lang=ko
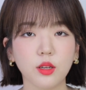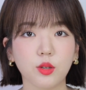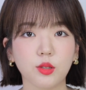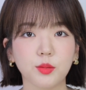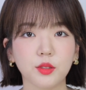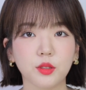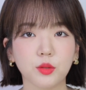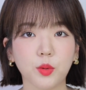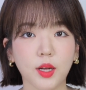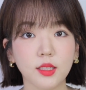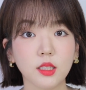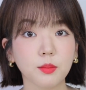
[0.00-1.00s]
여러분들도
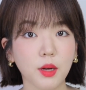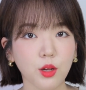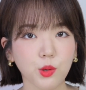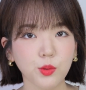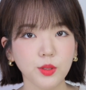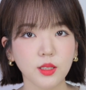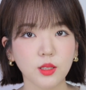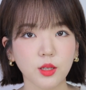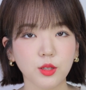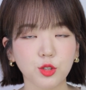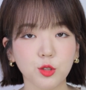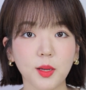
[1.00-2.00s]
안심하고
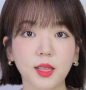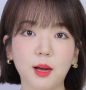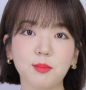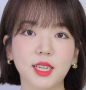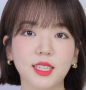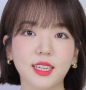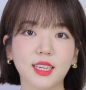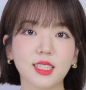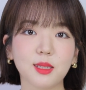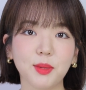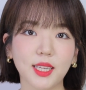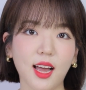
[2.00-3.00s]
시청해주시면
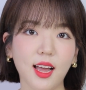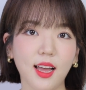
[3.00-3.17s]
감사드리겠습니다.